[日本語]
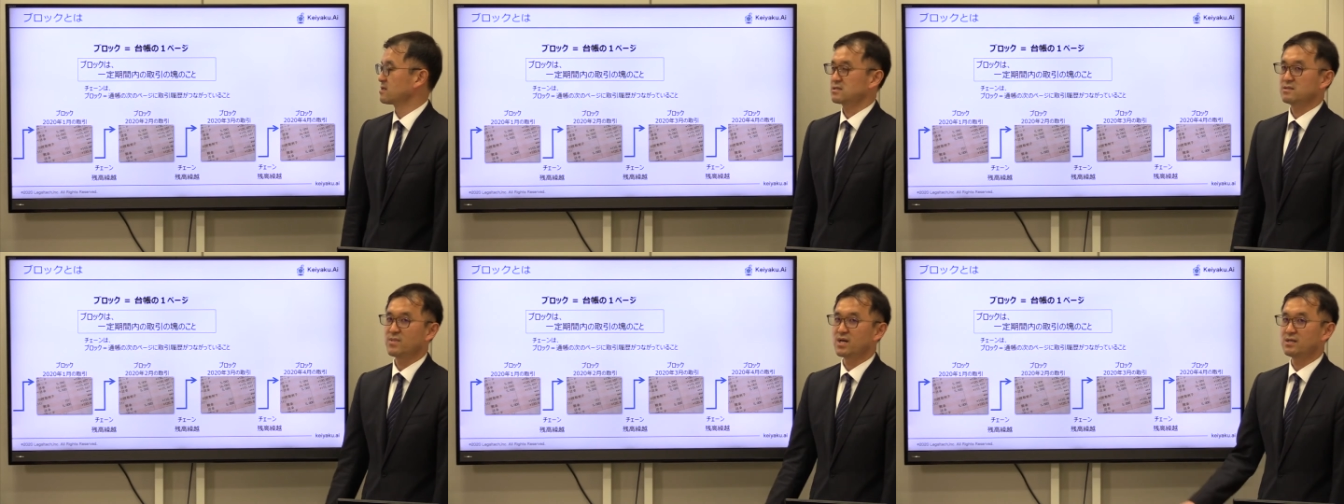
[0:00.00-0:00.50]

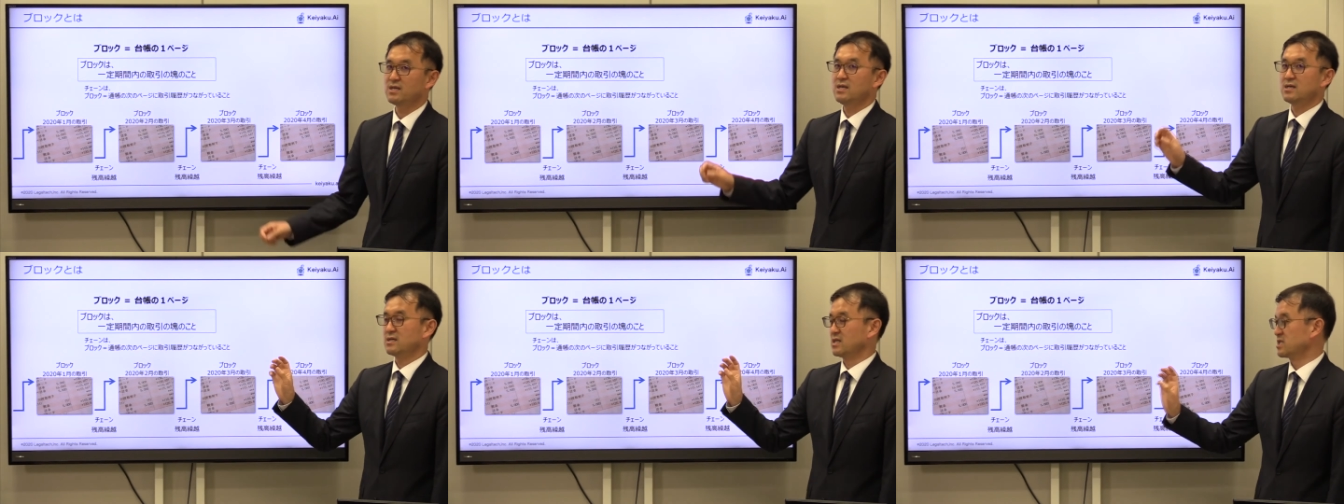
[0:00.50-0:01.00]
つまり
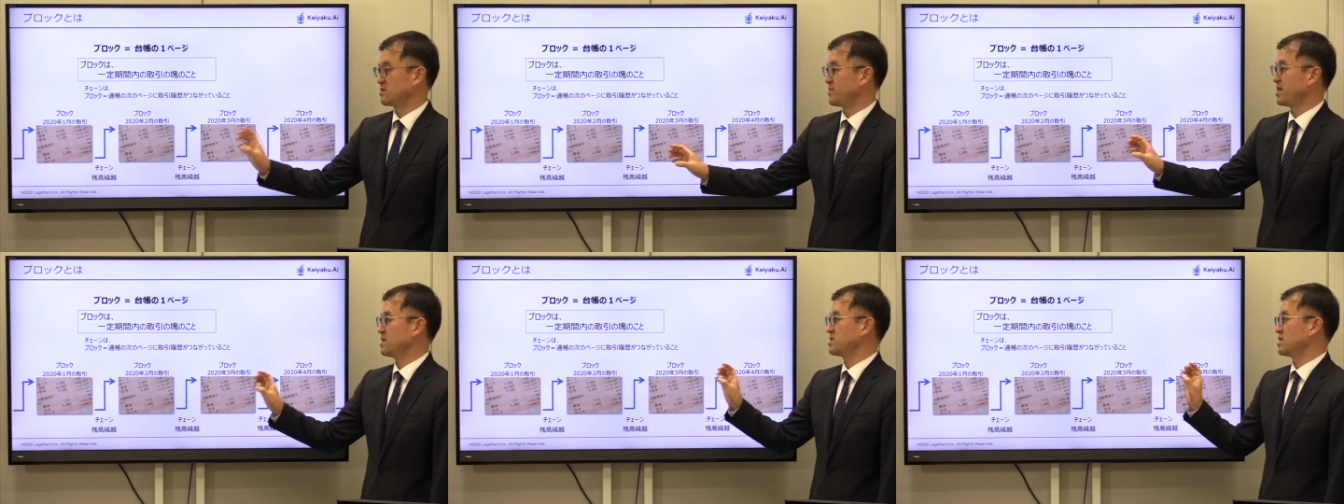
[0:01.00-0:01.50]
いち
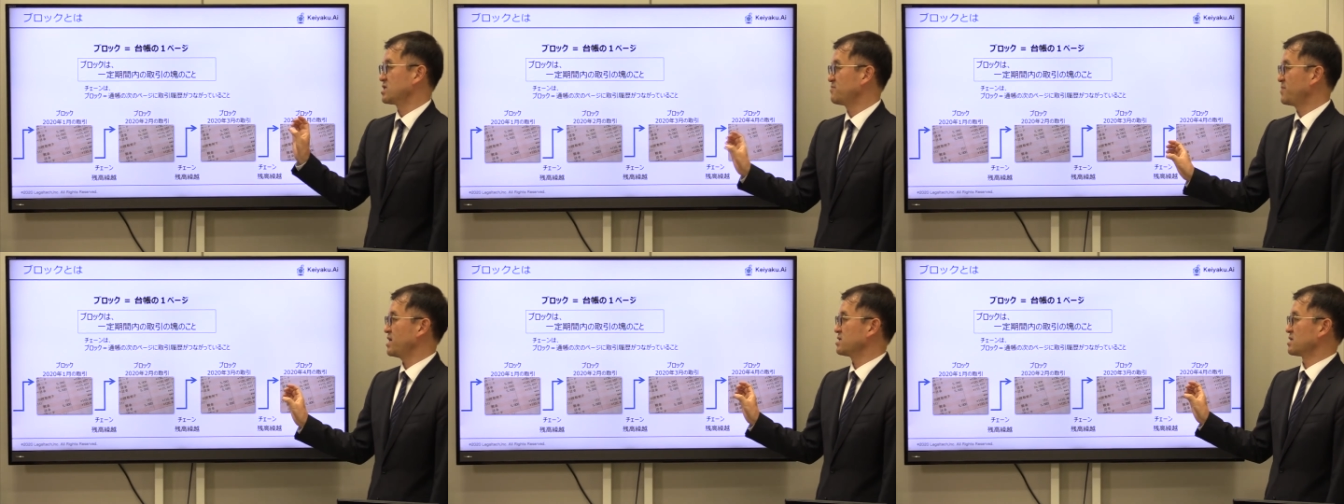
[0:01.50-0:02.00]
ページいち
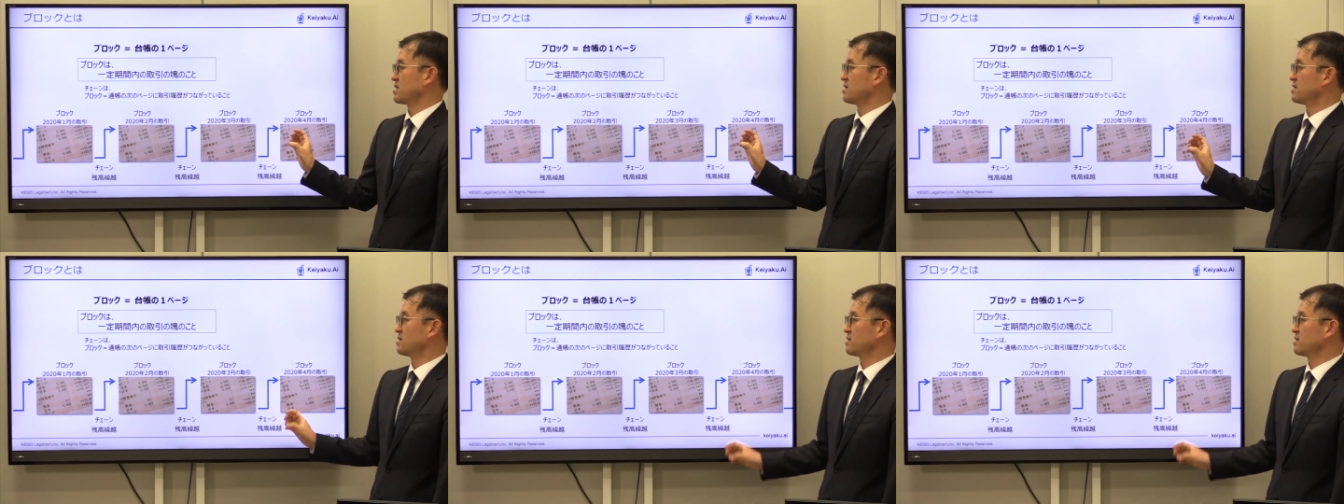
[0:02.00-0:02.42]
ページ